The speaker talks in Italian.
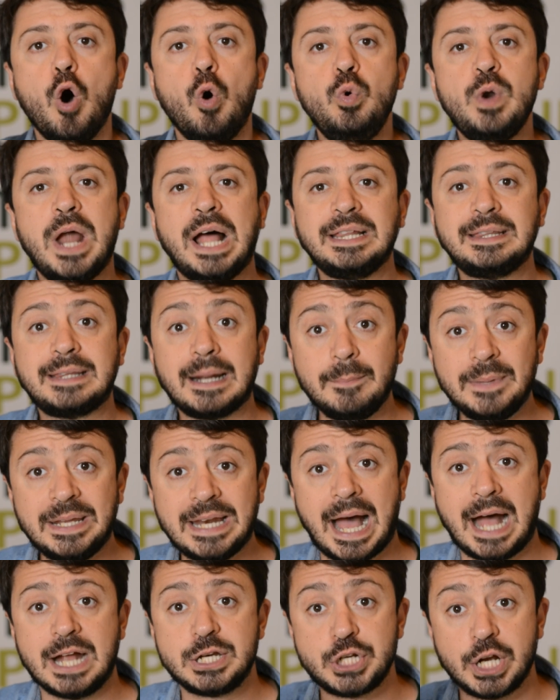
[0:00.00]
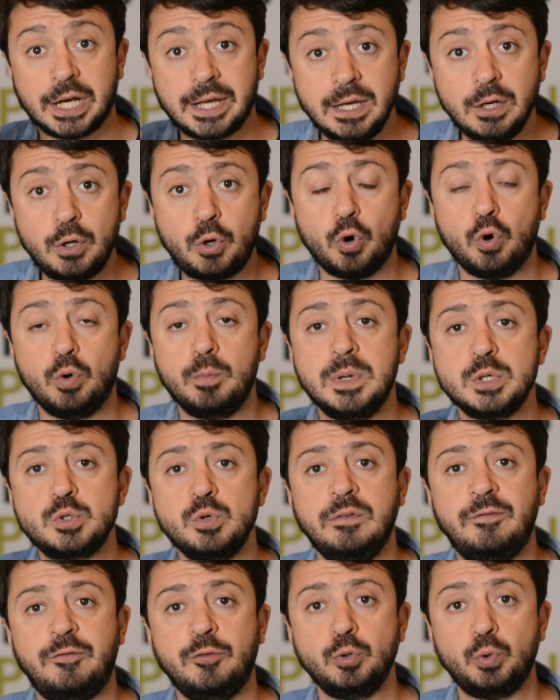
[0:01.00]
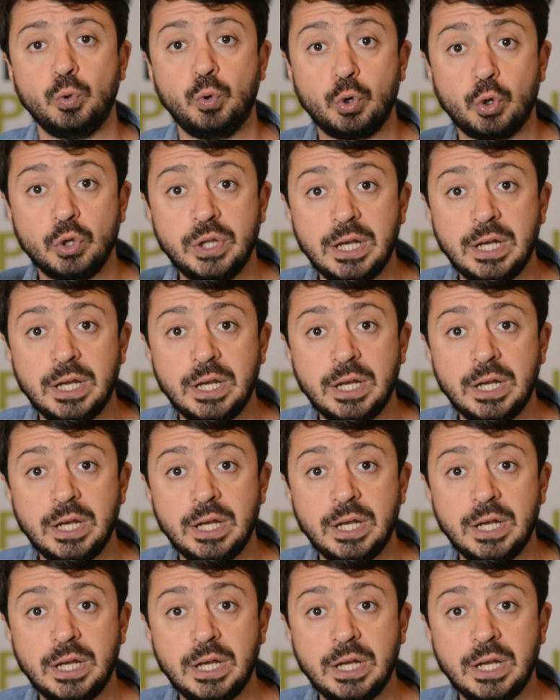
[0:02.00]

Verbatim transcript: Un'altra minaccia che incombe sul futuro